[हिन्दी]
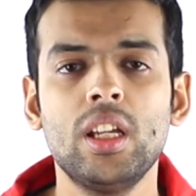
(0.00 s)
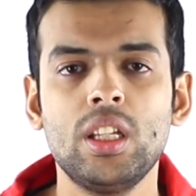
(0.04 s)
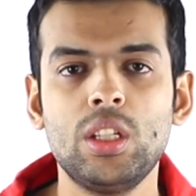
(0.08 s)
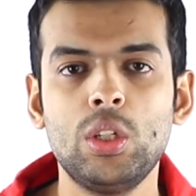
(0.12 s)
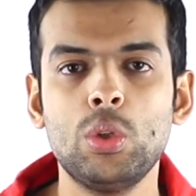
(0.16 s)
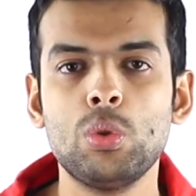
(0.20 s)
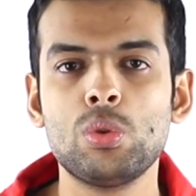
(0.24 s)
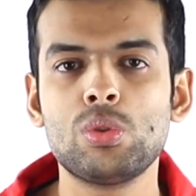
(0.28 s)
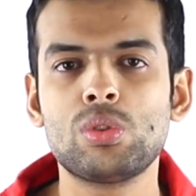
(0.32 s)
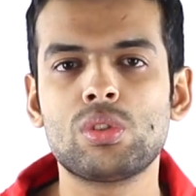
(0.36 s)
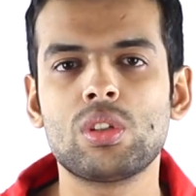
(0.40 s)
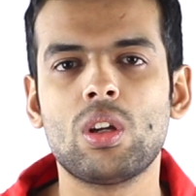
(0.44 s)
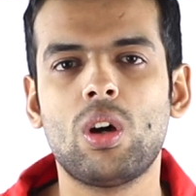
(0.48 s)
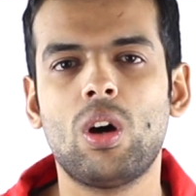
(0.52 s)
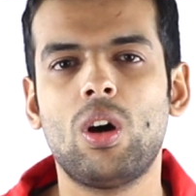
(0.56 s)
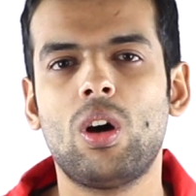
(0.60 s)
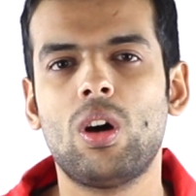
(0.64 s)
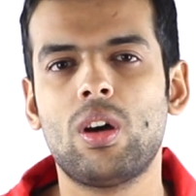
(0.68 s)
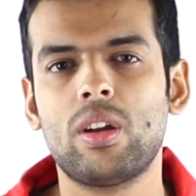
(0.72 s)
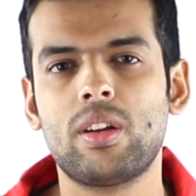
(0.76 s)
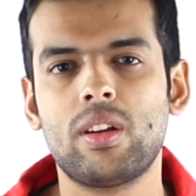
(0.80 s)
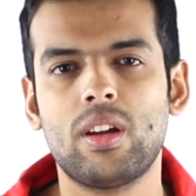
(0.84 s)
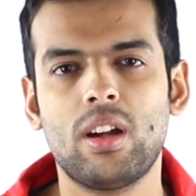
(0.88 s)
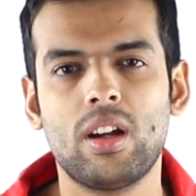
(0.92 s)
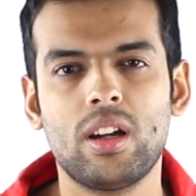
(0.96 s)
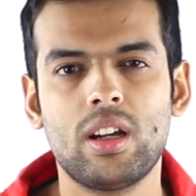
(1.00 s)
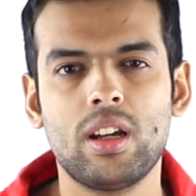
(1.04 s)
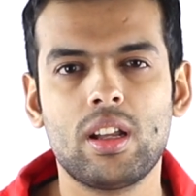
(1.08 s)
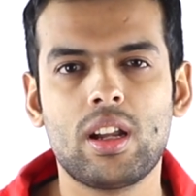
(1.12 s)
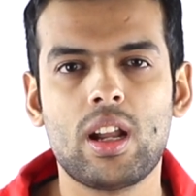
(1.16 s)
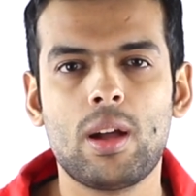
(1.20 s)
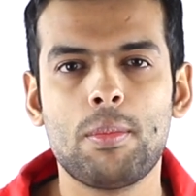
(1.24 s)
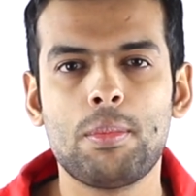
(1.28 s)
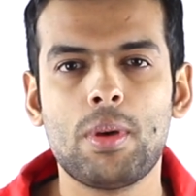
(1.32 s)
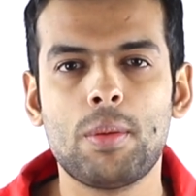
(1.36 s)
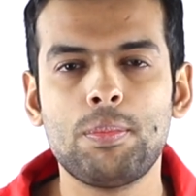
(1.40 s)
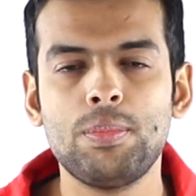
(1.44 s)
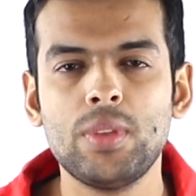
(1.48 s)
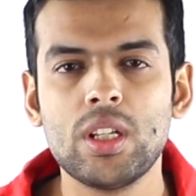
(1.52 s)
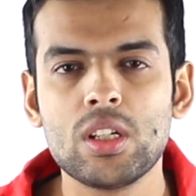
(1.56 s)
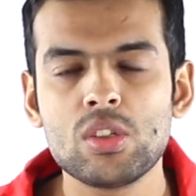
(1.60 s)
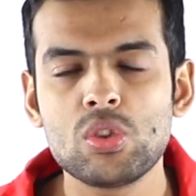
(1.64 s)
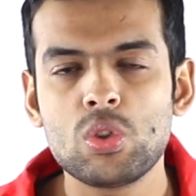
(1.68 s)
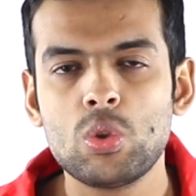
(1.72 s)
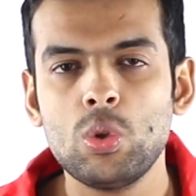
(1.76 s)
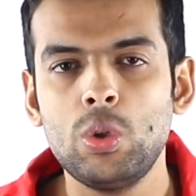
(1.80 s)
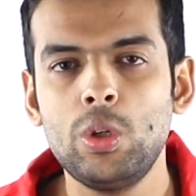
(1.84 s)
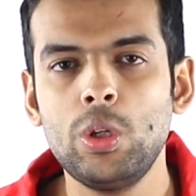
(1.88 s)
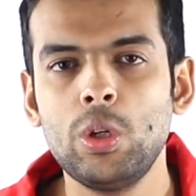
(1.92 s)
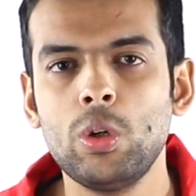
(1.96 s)
यूज़ और अगर आप अपना
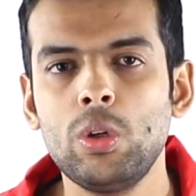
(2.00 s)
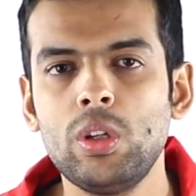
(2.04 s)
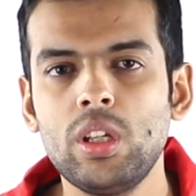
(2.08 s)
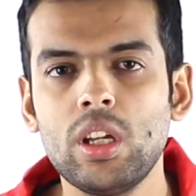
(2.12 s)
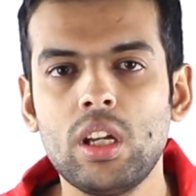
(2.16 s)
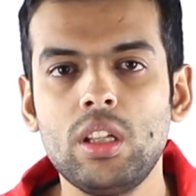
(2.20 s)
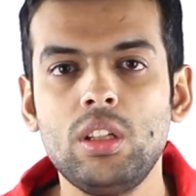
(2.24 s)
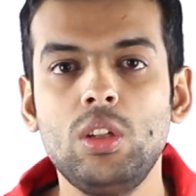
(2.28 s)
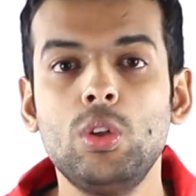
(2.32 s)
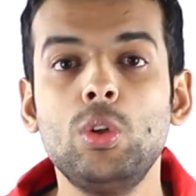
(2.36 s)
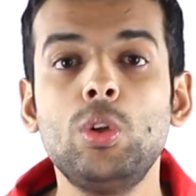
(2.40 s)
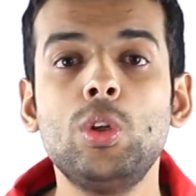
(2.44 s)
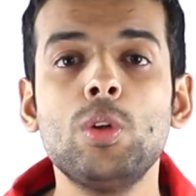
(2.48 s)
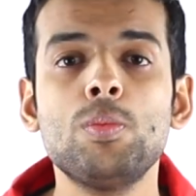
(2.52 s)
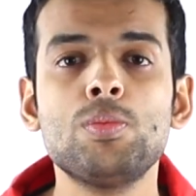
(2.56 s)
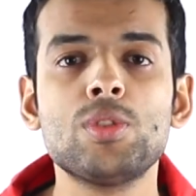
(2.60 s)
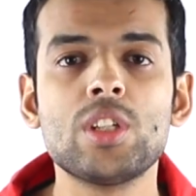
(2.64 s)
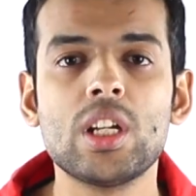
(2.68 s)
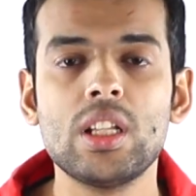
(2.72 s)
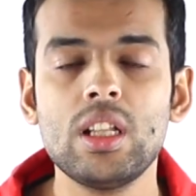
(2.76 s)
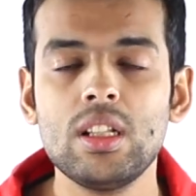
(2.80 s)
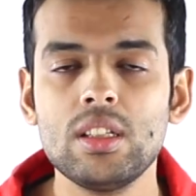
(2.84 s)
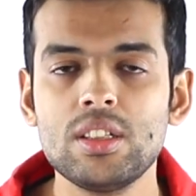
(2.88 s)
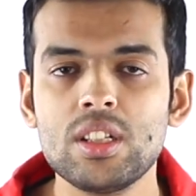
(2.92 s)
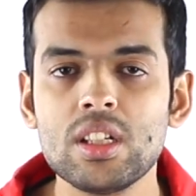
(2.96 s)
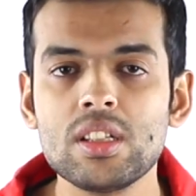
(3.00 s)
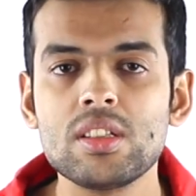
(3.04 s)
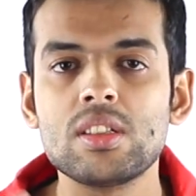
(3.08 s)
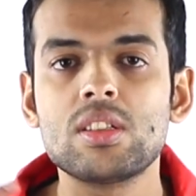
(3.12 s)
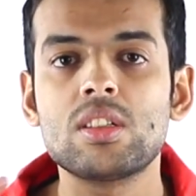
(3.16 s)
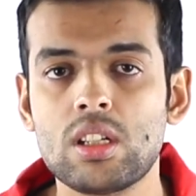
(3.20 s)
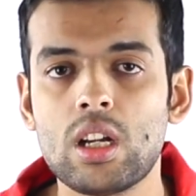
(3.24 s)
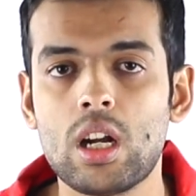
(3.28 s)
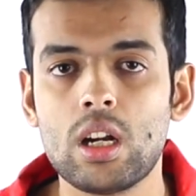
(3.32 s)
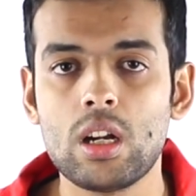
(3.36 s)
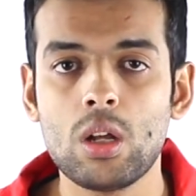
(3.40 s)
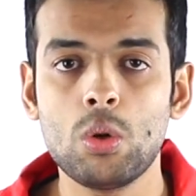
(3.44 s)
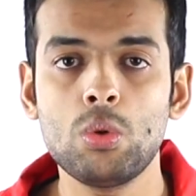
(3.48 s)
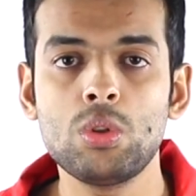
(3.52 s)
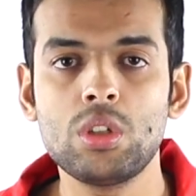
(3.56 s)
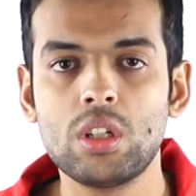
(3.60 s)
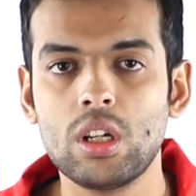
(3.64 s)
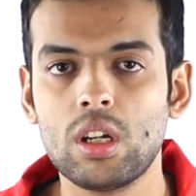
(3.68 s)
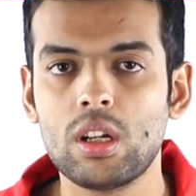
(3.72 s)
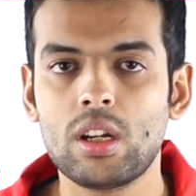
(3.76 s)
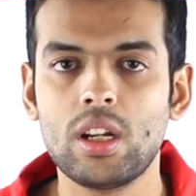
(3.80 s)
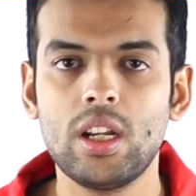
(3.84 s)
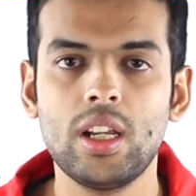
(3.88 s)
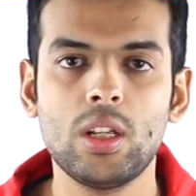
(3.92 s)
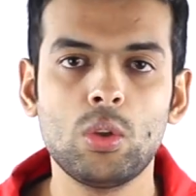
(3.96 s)
स्टूडियो या यूट्यूब चैनल जस्ट स्टार्ट आउट
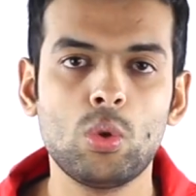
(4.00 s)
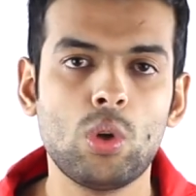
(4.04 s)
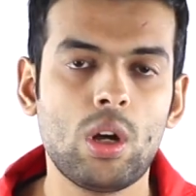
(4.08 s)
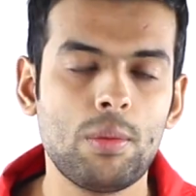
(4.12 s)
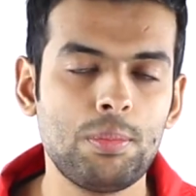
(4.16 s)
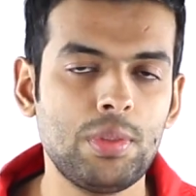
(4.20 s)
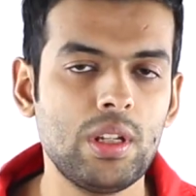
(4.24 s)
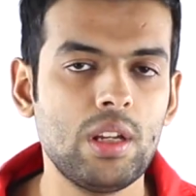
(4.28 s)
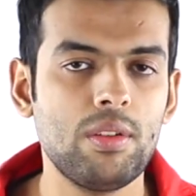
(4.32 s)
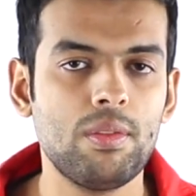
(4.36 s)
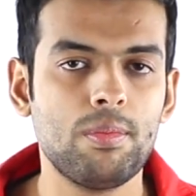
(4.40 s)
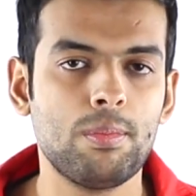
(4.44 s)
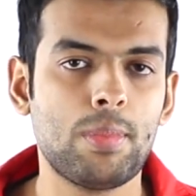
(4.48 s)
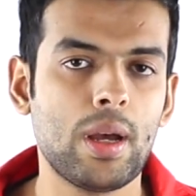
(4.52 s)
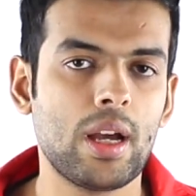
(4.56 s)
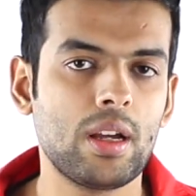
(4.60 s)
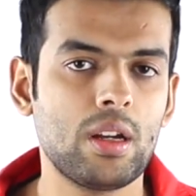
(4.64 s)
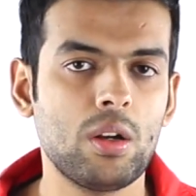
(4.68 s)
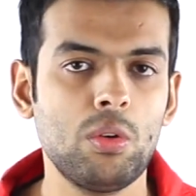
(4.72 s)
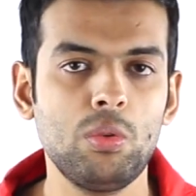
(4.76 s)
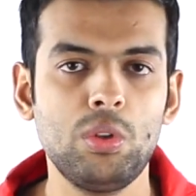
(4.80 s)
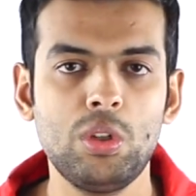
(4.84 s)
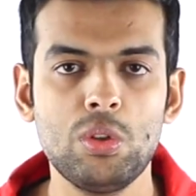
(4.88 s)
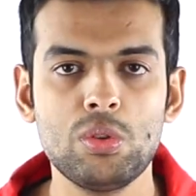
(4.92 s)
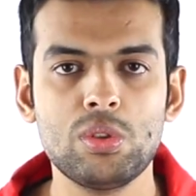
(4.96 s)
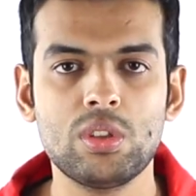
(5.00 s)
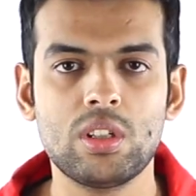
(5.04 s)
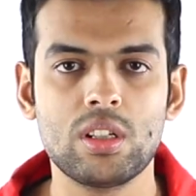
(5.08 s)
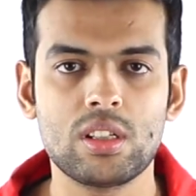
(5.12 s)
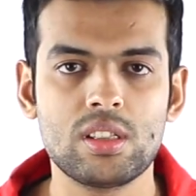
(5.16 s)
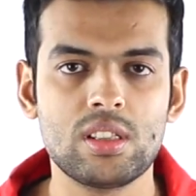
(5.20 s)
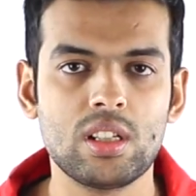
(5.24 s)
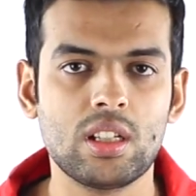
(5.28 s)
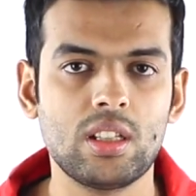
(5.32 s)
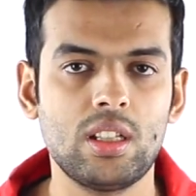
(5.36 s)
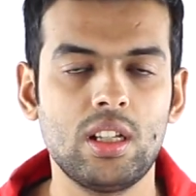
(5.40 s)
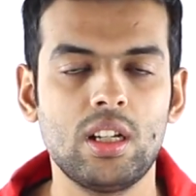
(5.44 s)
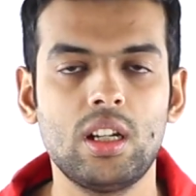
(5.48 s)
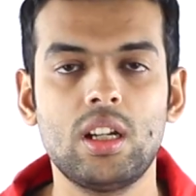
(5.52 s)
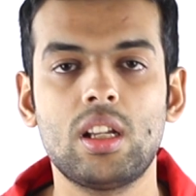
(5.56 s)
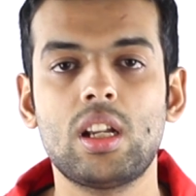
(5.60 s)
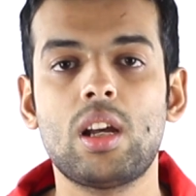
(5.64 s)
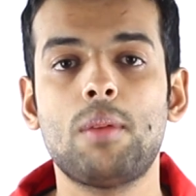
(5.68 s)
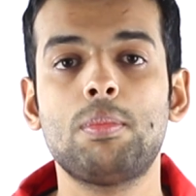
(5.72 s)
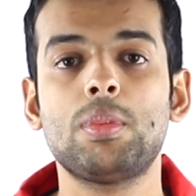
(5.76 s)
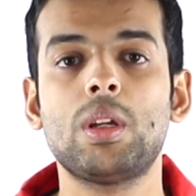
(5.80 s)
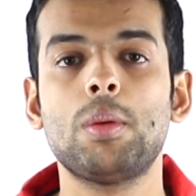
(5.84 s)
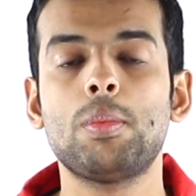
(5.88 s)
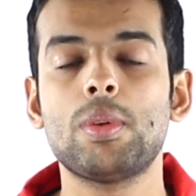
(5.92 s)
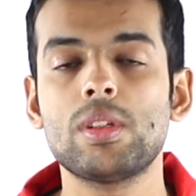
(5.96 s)
कर रहे हैं तो आप ये बैकग्राउंड यूज़ कर सकते हैं अगर
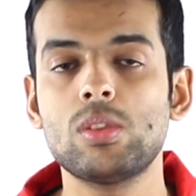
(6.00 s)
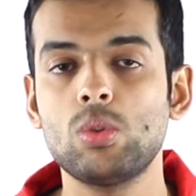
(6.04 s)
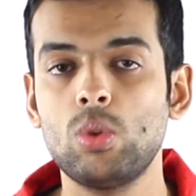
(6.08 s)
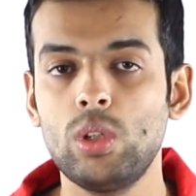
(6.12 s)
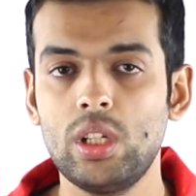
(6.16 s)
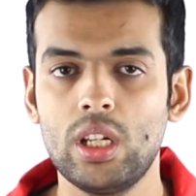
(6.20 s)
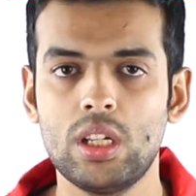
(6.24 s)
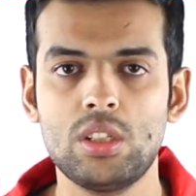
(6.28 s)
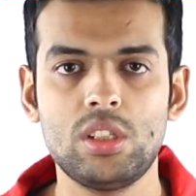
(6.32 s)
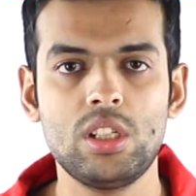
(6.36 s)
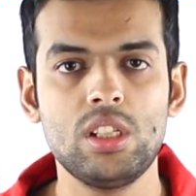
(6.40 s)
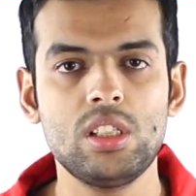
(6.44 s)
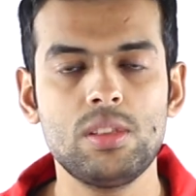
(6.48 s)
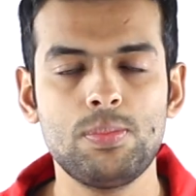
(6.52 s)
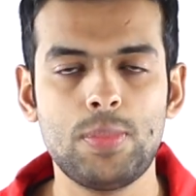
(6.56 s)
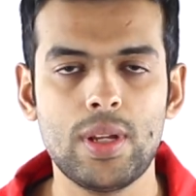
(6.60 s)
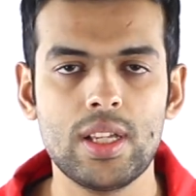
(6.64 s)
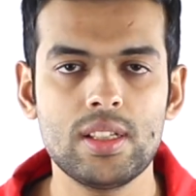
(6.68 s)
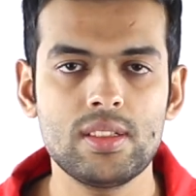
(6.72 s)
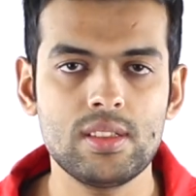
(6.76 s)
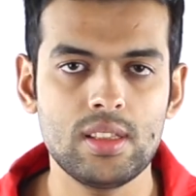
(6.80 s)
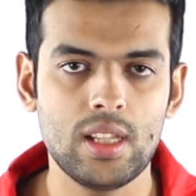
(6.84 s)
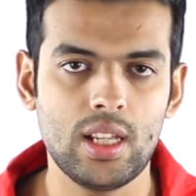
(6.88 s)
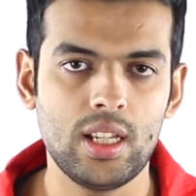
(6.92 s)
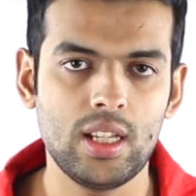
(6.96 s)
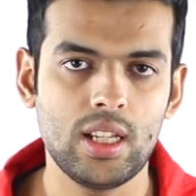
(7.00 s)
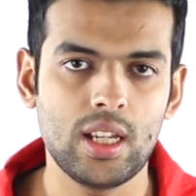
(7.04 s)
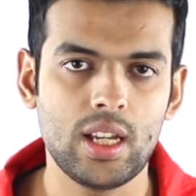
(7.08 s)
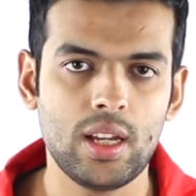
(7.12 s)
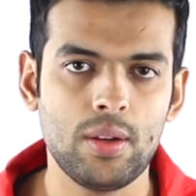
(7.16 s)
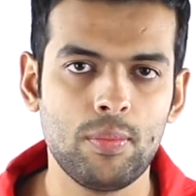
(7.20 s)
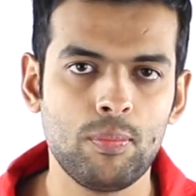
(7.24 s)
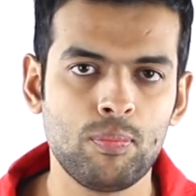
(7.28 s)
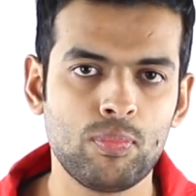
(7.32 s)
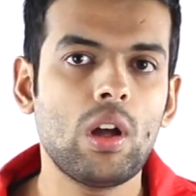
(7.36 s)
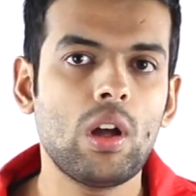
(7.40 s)
आपके पास कोई अच्छी स्पेस नहीं है